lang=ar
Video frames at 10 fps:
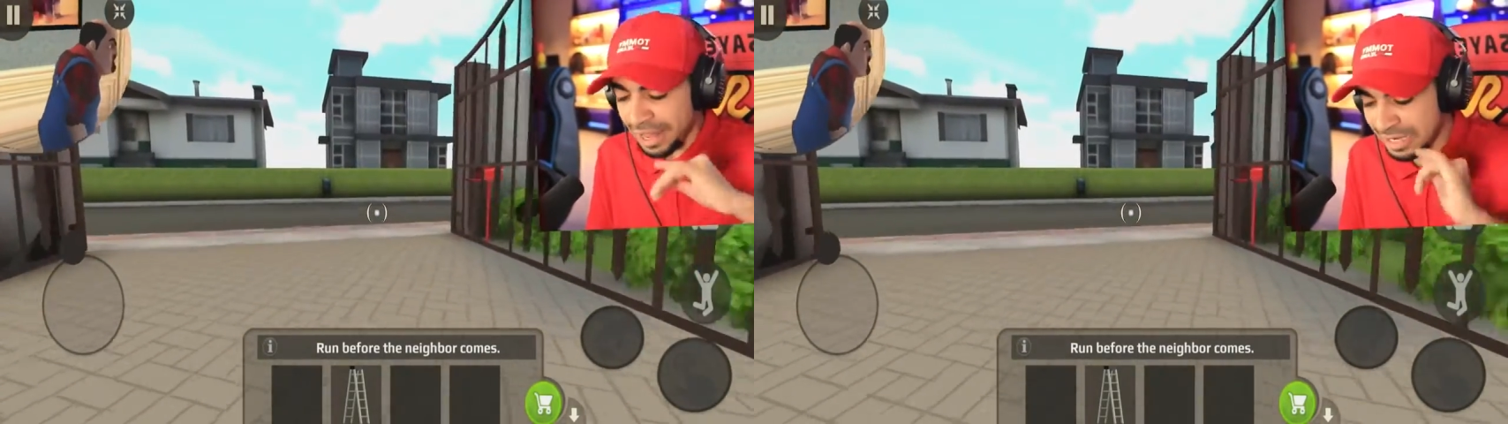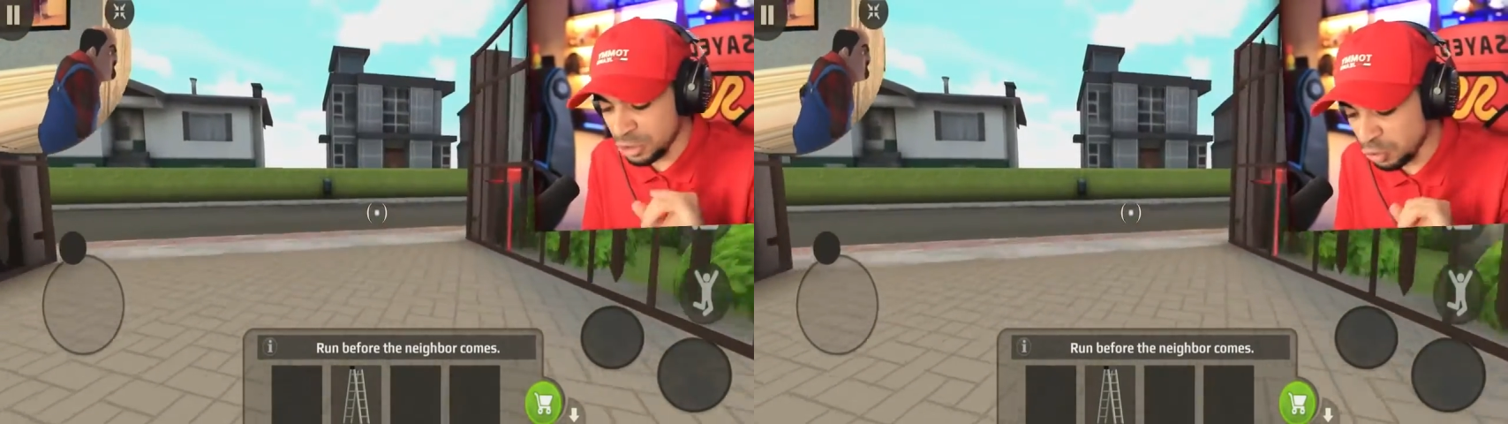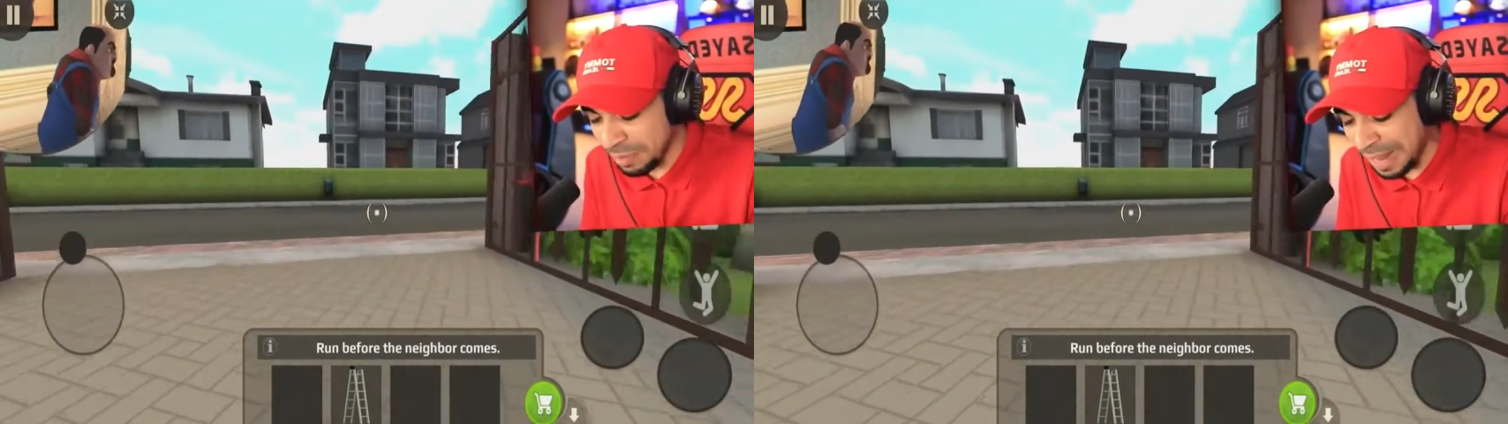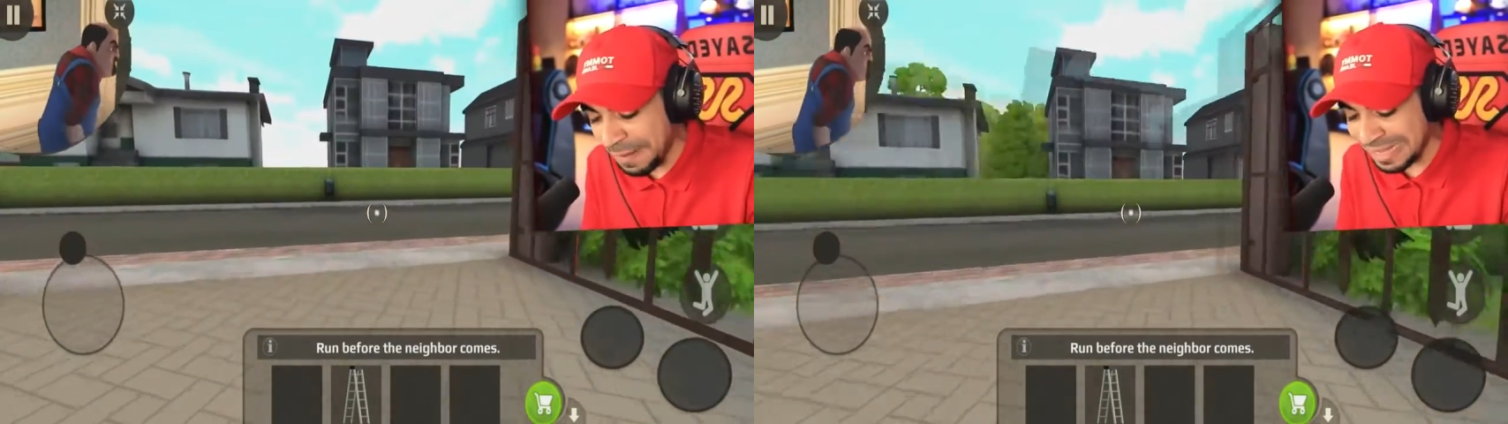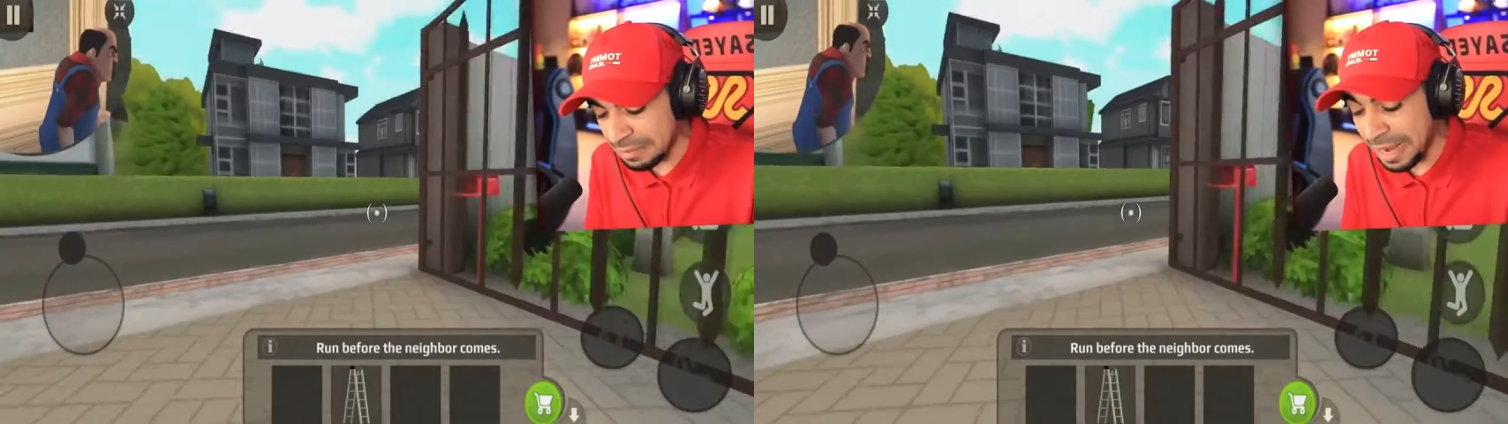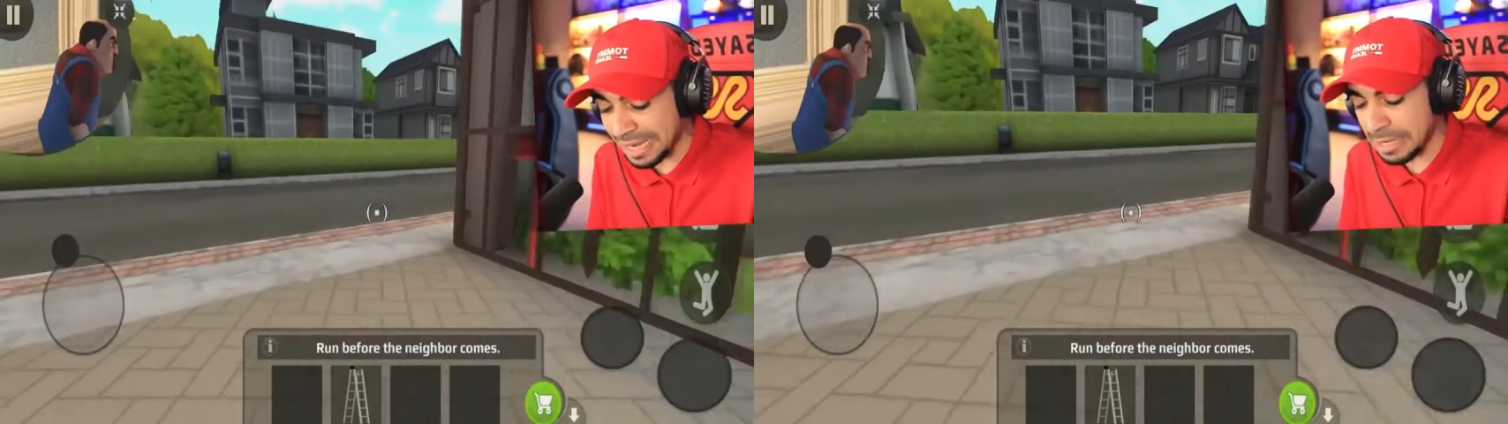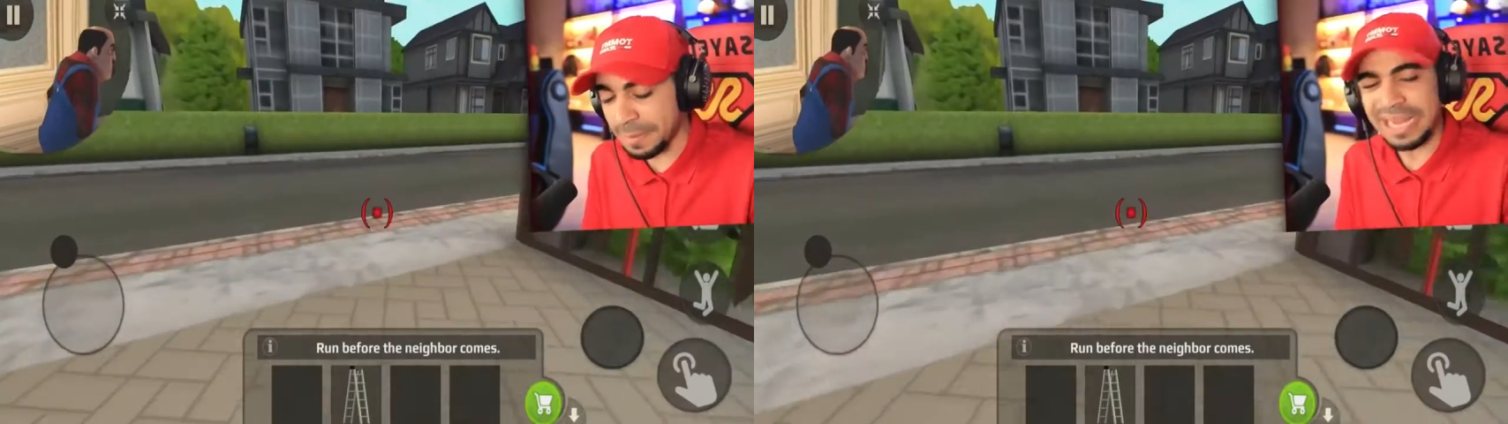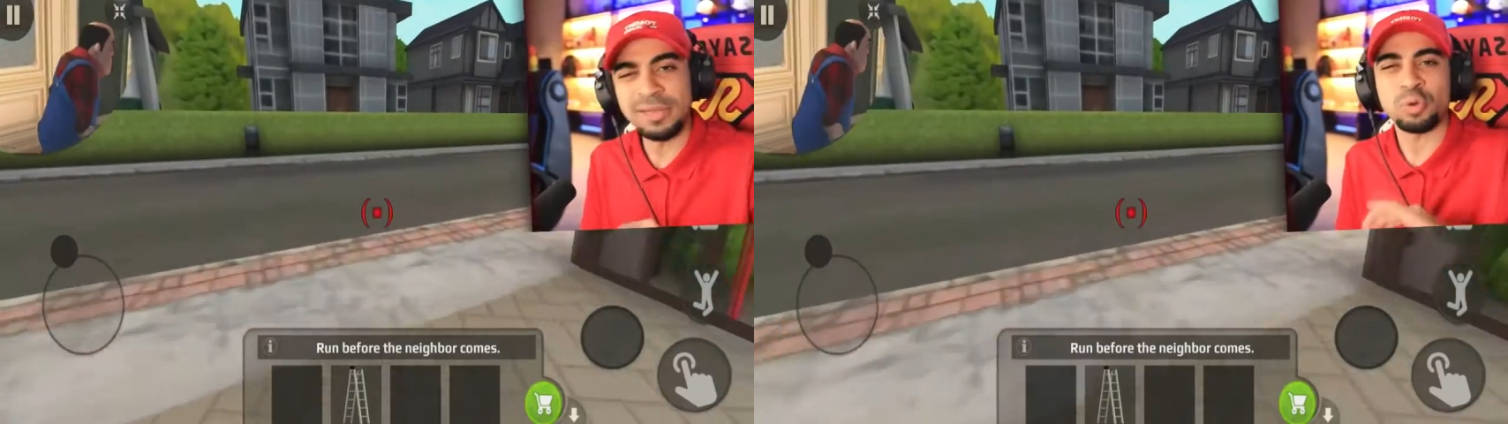راح نشوف مع بعض المقلب راح